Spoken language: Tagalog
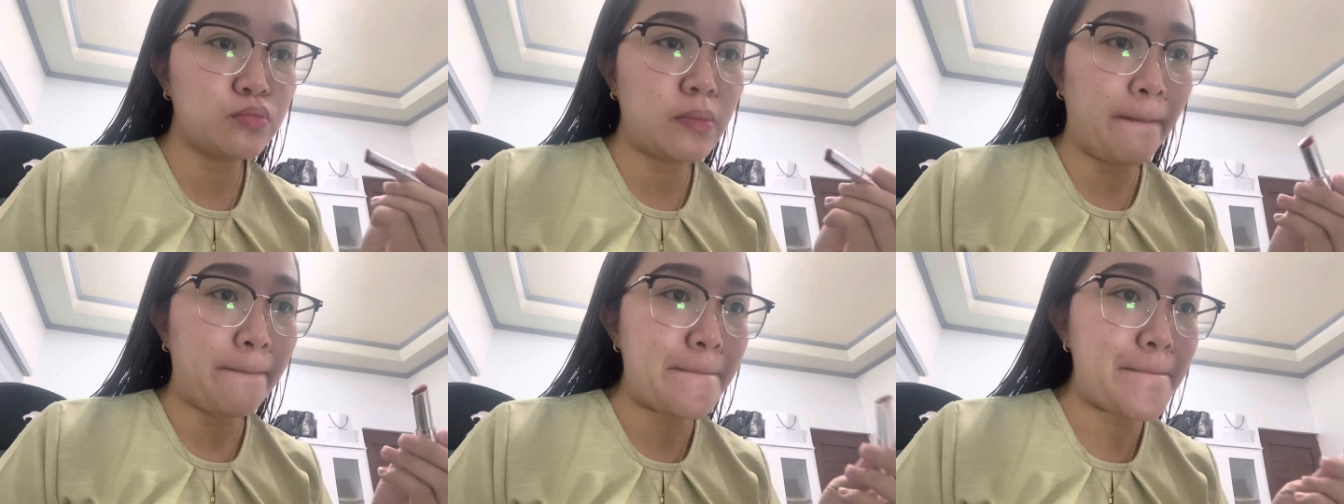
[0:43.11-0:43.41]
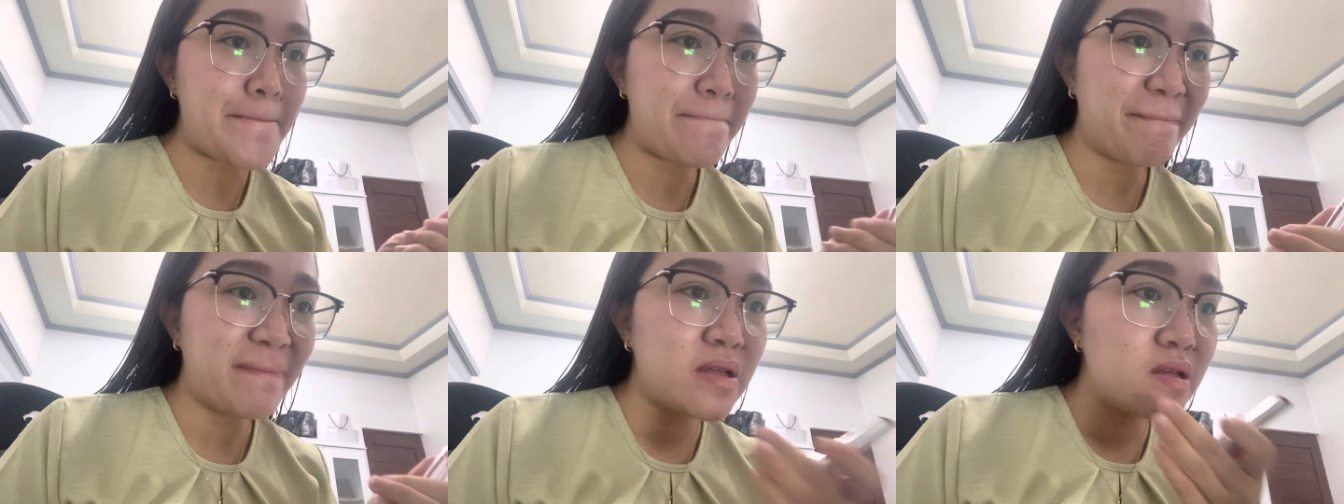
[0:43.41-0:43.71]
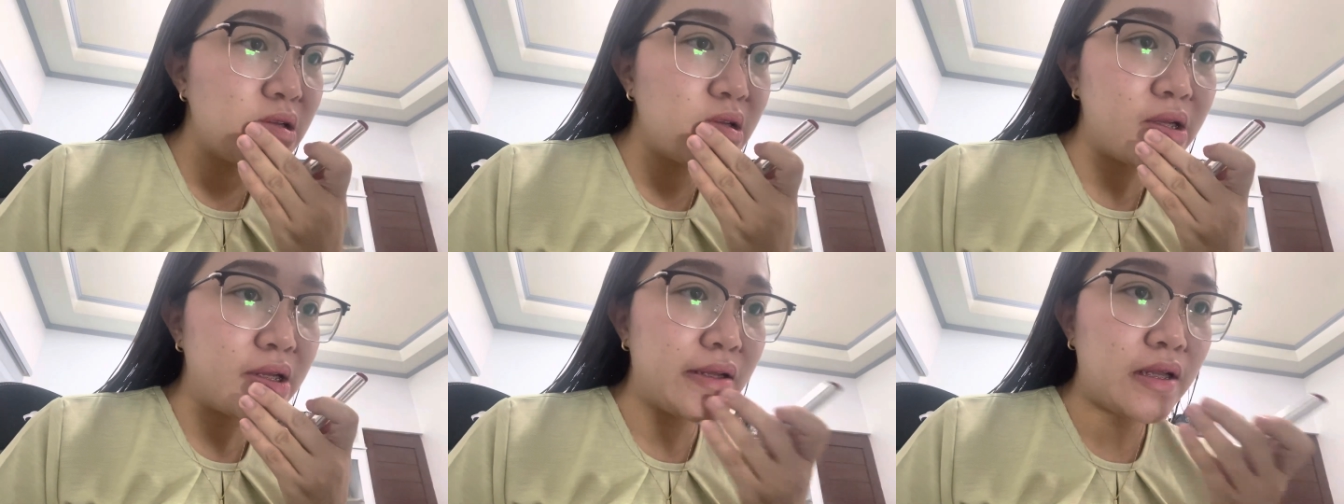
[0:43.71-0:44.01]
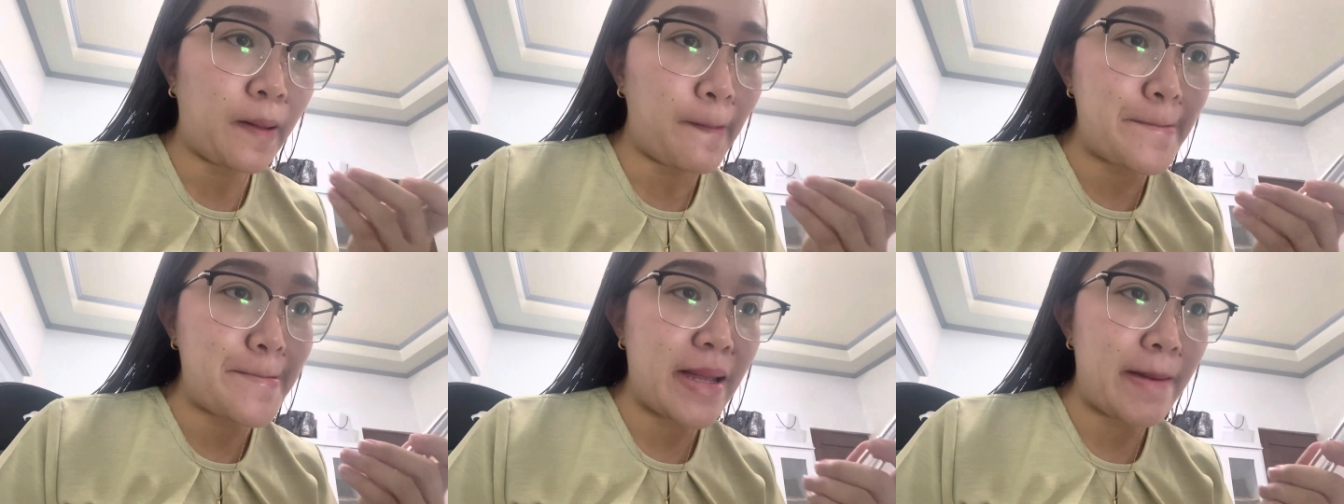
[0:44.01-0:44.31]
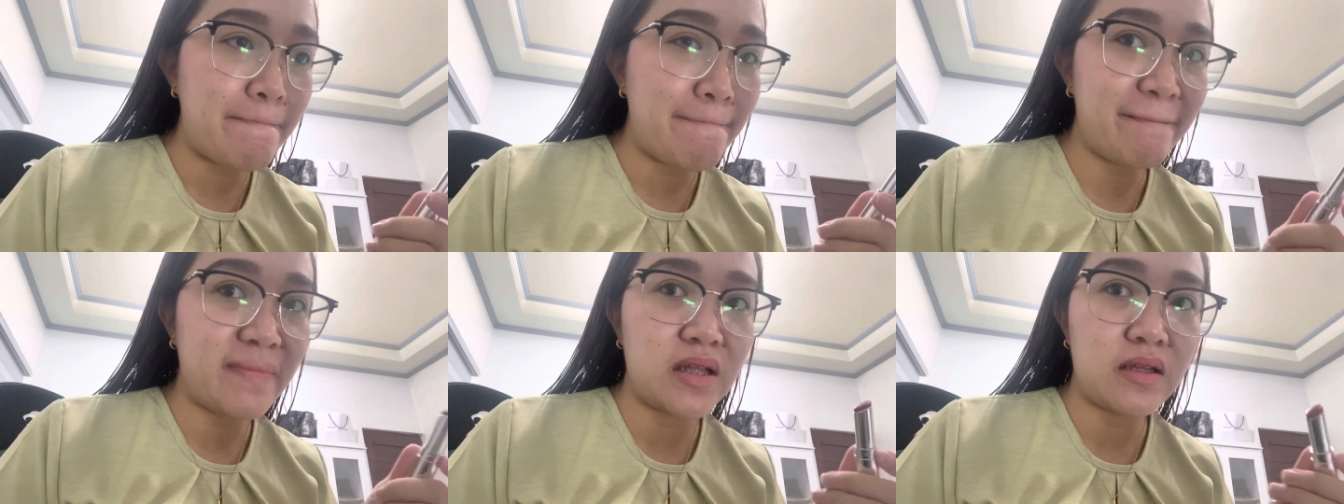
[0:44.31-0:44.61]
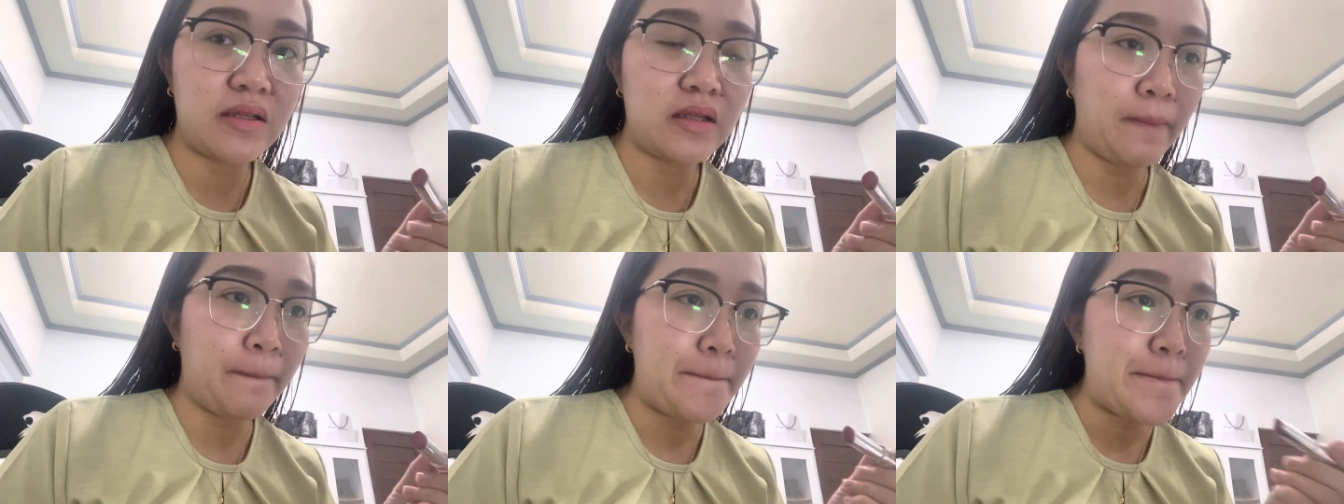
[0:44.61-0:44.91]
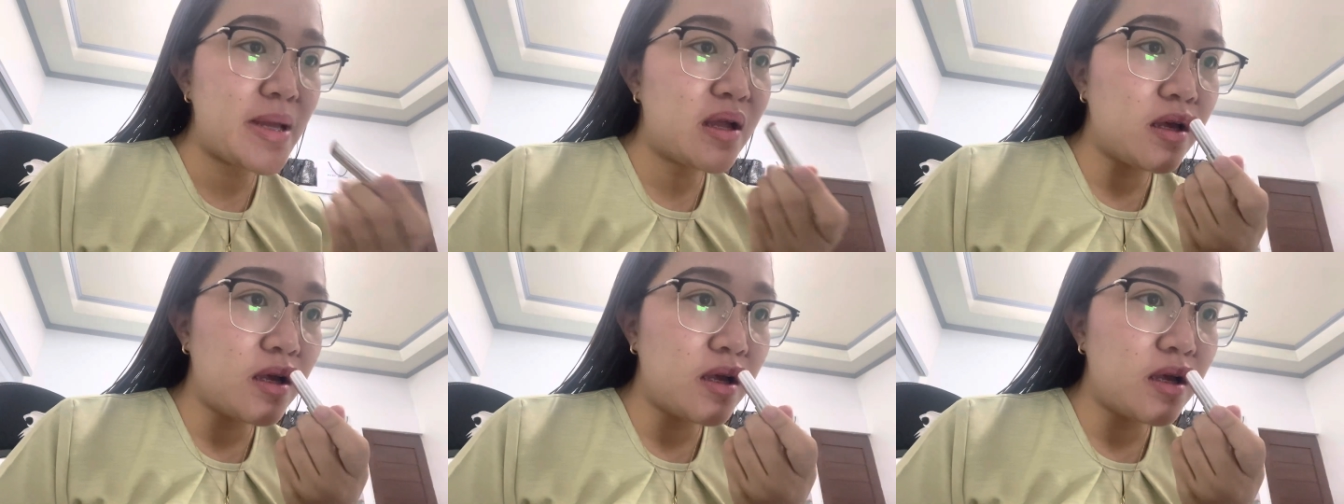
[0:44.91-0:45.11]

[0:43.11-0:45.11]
Ayan, nabili ko lahat yan sa